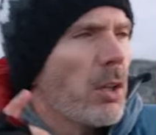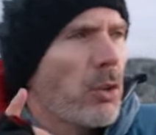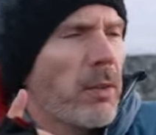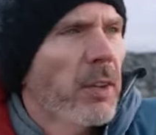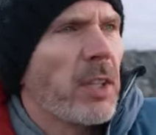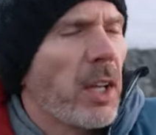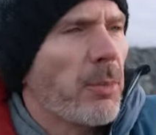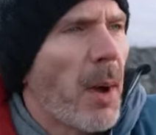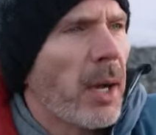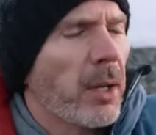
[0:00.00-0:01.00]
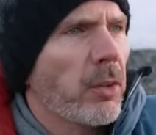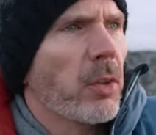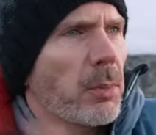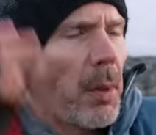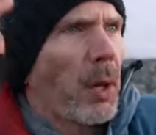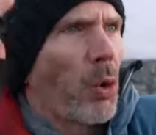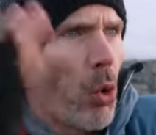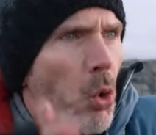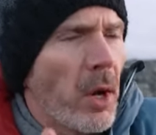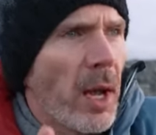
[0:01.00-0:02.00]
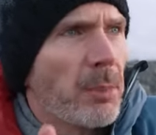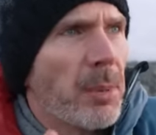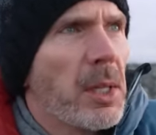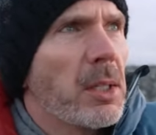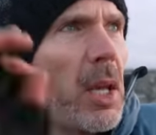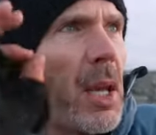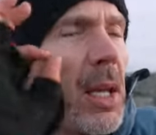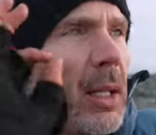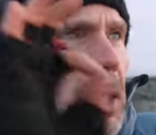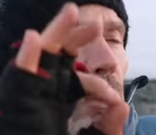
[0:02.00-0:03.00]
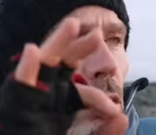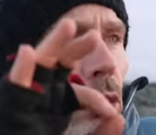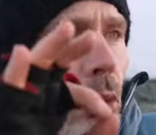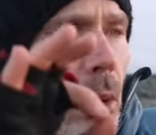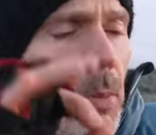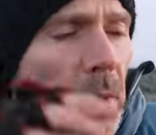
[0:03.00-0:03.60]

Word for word: So, was ich jetzt mache, ist, ich mache Hochkantbild in Richtung Turm